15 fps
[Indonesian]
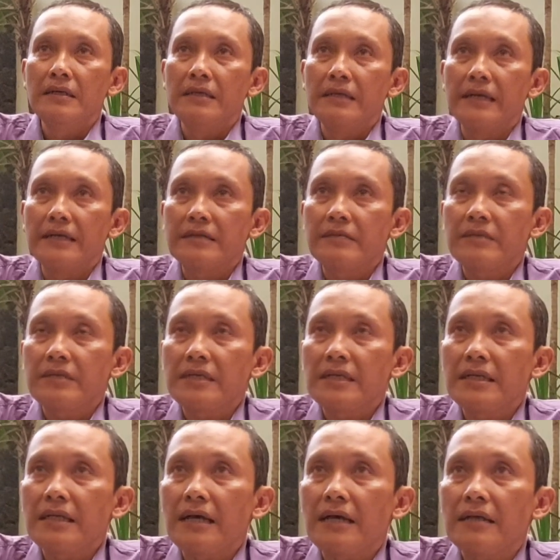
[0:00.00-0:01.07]
Ya seperti
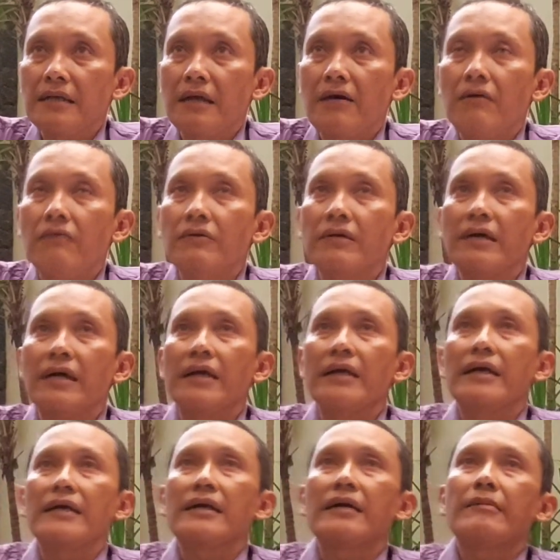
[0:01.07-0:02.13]
kita ketahui ya,
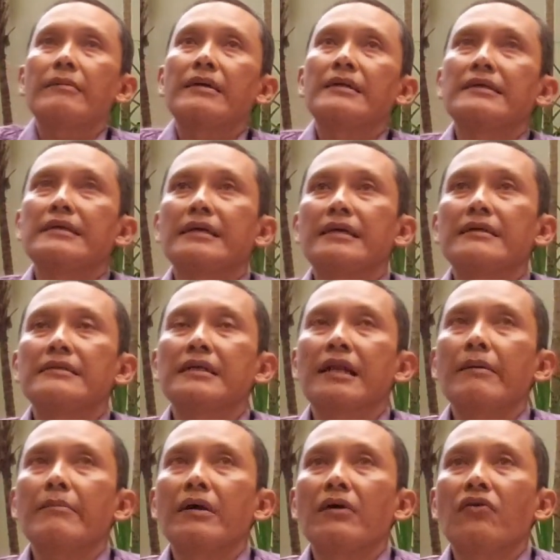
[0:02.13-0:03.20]
yang namanya
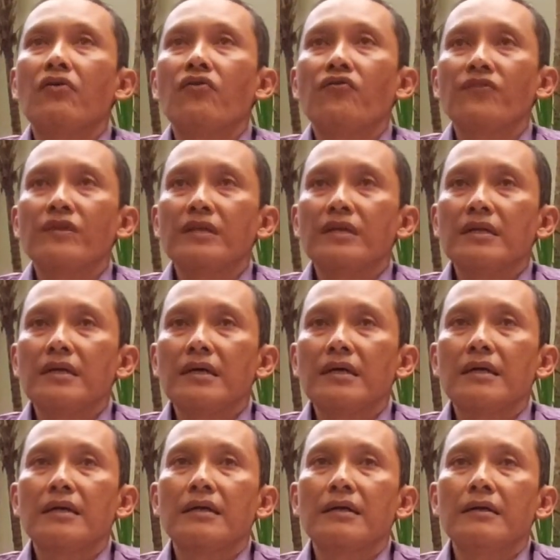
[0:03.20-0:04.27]
selama COVID ini
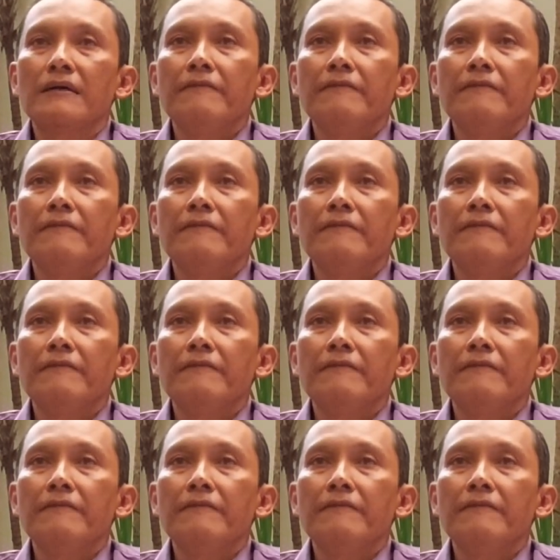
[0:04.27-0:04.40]
kan